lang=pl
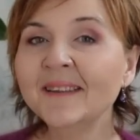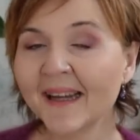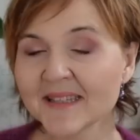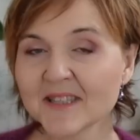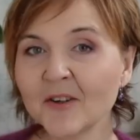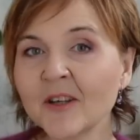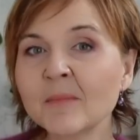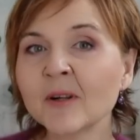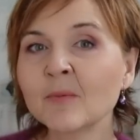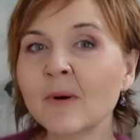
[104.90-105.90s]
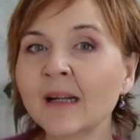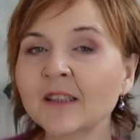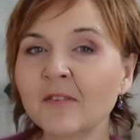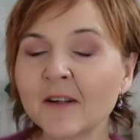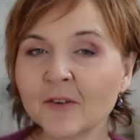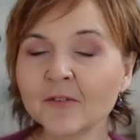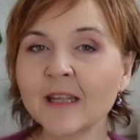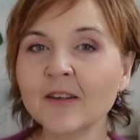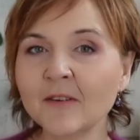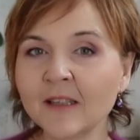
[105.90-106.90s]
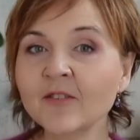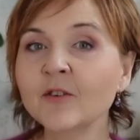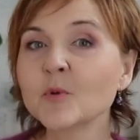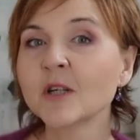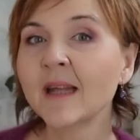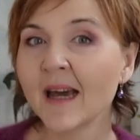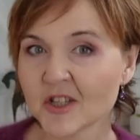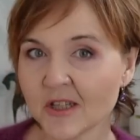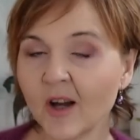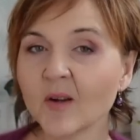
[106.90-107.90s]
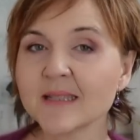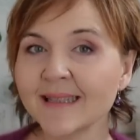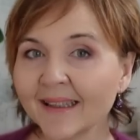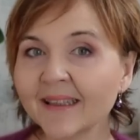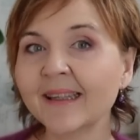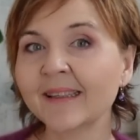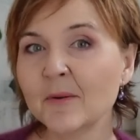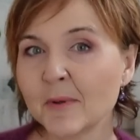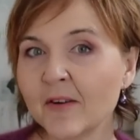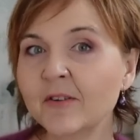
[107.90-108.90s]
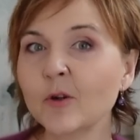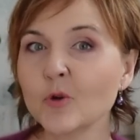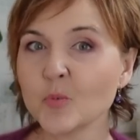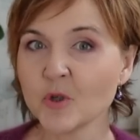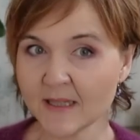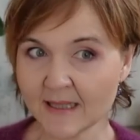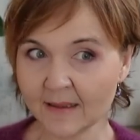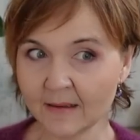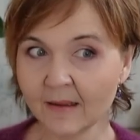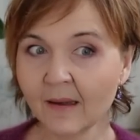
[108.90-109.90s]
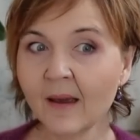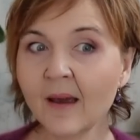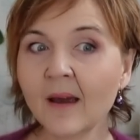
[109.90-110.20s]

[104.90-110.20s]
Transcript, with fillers: na stronie Mormua trwają w tej chwili wyprzedaże. Ostatnie tak naprawdę już przeceny.